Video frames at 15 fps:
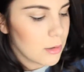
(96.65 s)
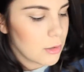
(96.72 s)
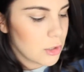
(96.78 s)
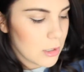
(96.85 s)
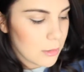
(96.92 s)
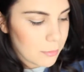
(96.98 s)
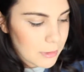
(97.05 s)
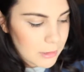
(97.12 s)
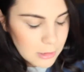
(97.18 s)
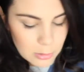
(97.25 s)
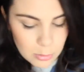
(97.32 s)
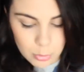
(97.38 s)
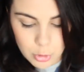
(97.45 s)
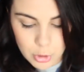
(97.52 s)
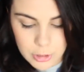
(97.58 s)
чем
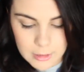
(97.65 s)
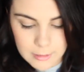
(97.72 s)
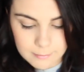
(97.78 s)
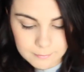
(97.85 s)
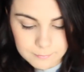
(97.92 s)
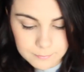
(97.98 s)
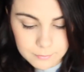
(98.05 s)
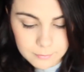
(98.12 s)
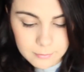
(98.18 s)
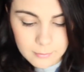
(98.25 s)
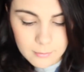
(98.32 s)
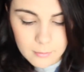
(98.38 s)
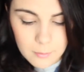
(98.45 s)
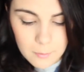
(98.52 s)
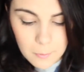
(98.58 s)
предыдущие.
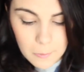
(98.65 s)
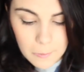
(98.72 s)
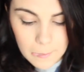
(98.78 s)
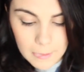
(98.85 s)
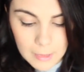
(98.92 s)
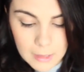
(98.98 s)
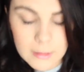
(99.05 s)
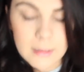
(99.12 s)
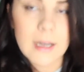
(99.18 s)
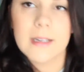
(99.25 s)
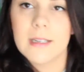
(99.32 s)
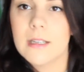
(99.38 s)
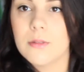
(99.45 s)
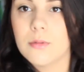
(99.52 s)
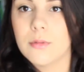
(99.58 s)
Это как
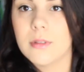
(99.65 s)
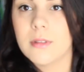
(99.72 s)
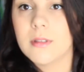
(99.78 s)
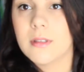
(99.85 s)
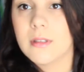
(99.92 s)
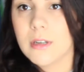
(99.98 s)
раз вот с